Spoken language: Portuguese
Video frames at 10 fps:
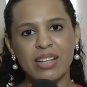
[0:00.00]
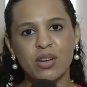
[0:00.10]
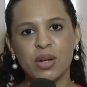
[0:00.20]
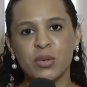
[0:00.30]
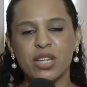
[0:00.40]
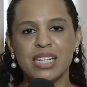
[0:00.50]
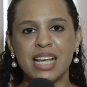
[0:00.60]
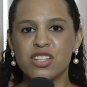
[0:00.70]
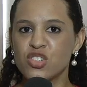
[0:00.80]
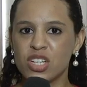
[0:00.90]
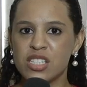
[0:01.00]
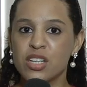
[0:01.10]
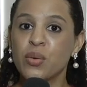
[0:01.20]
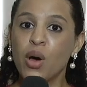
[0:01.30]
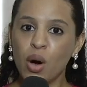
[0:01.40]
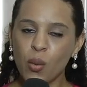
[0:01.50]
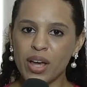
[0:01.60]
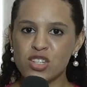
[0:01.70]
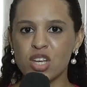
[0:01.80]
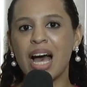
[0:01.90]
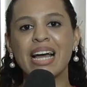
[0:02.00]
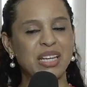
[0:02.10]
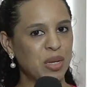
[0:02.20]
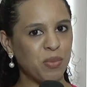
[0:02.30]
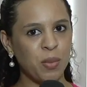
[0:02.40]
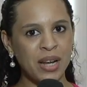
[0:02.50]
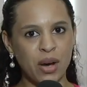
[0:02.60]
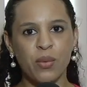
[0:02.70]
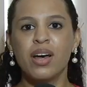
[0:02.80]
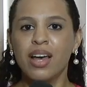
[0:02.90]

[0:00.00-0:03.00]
então, na modalidade de ensino UEJA aqui em Blumenau.